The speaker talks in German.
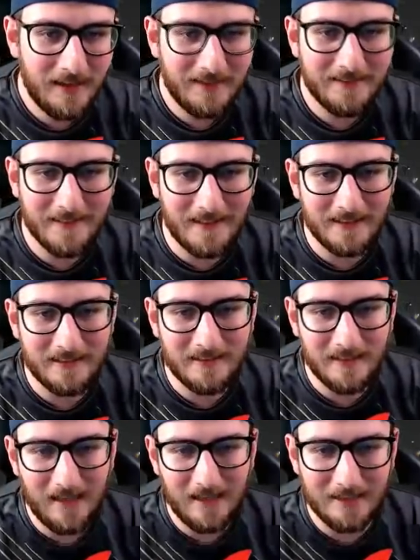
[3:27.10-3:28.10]
Er ist
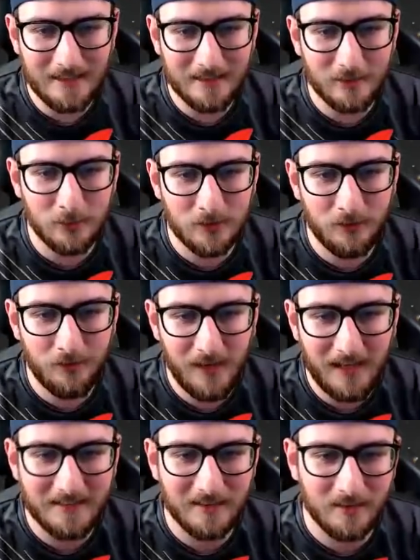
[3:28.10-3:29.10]
halt, er hat halt
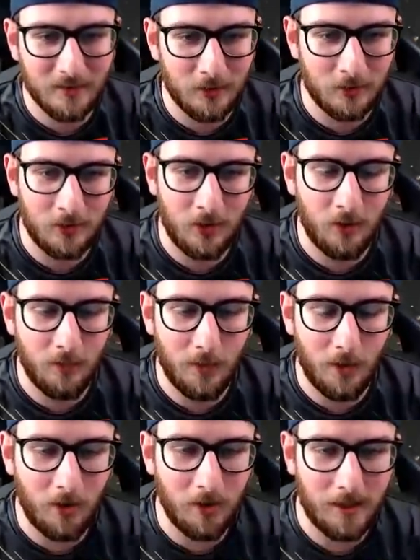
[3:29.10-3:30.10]
gute Werte so
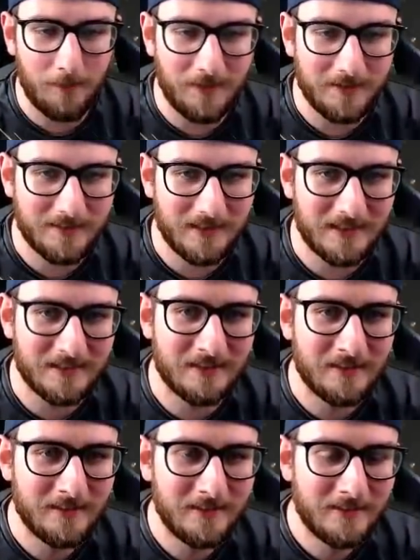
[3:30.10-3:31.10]
overall, aber ist
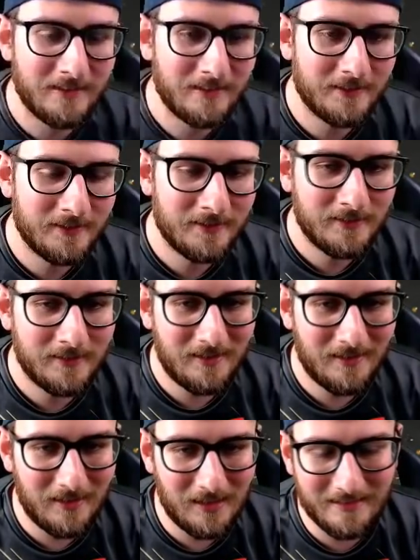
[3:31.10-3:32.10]
halt
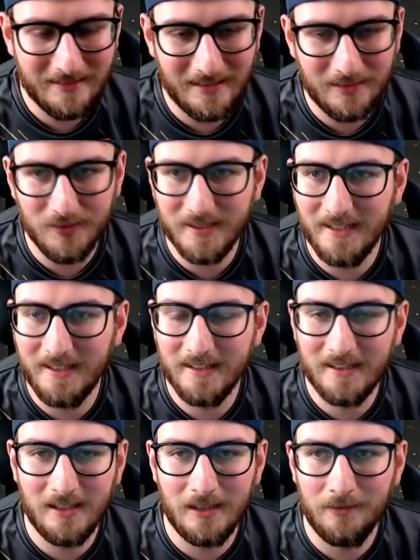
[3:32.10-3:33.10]
als
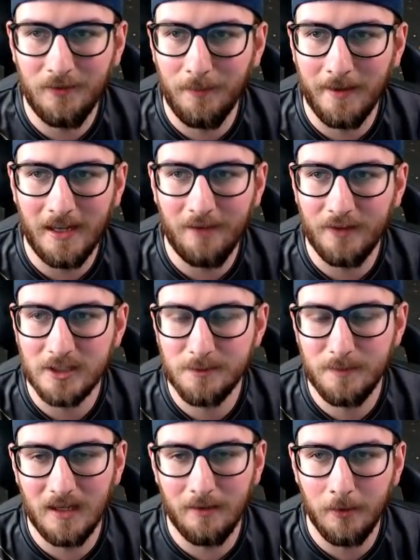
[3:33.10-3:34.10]
Rechtsverteidiger, wenn man
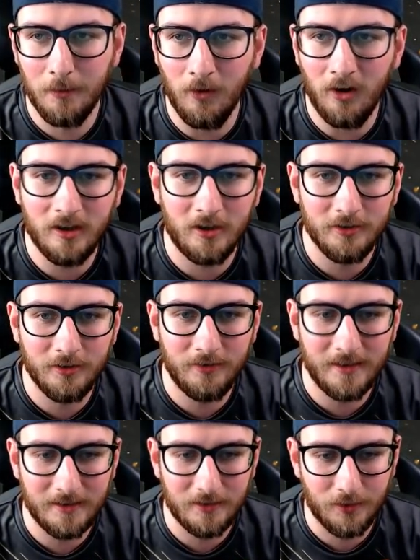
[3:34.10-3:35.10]
einfach Spieler wie Walker
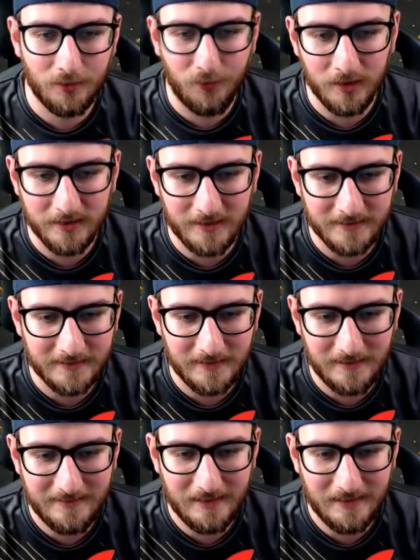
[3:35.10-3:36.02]
und so weiter und so fort hat,